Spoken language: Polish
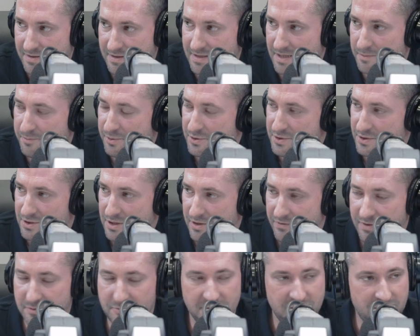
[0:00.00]
I te
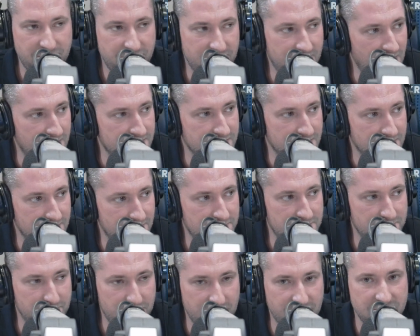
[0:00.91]
początkowe modyfikacje, to o
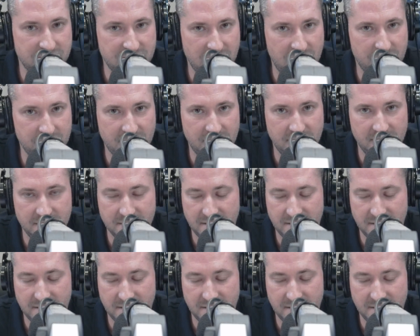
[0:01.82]
czym powiedziałem na,